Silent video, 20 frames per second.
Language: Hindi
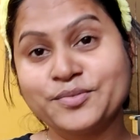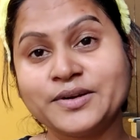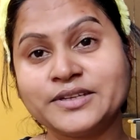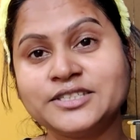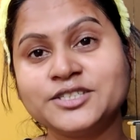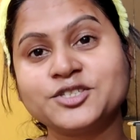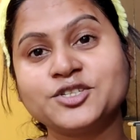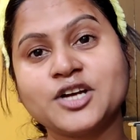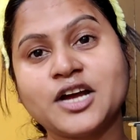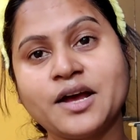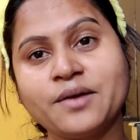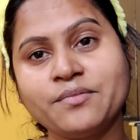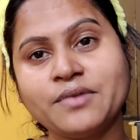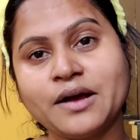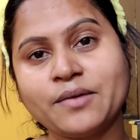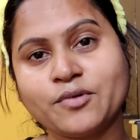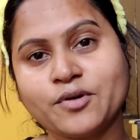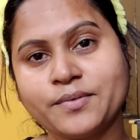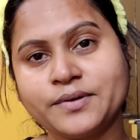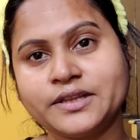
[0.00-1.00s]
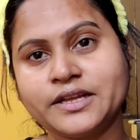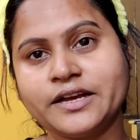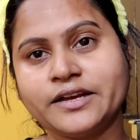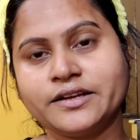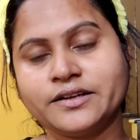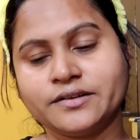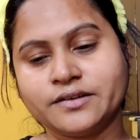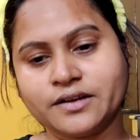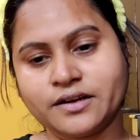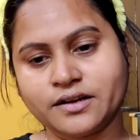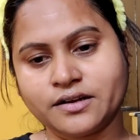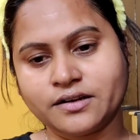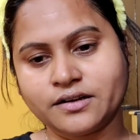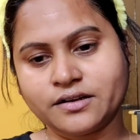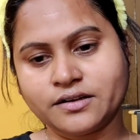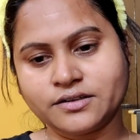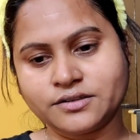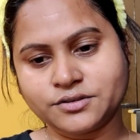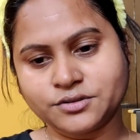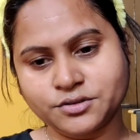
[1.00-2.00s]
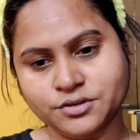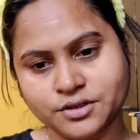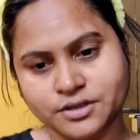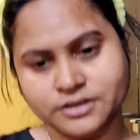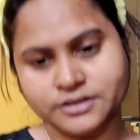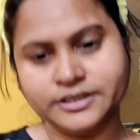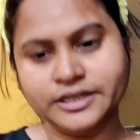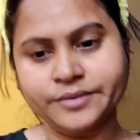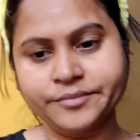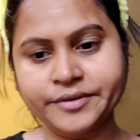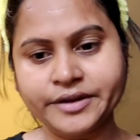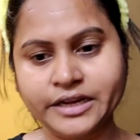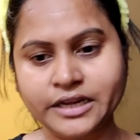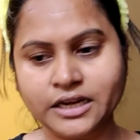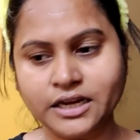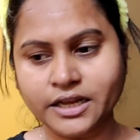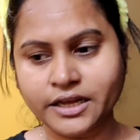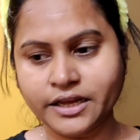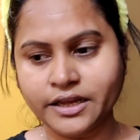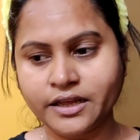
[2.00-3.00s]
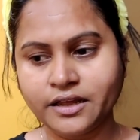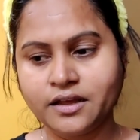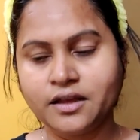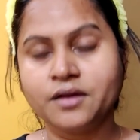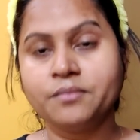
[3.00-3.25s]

सुबह से शाम आपको पता है दिन में निकले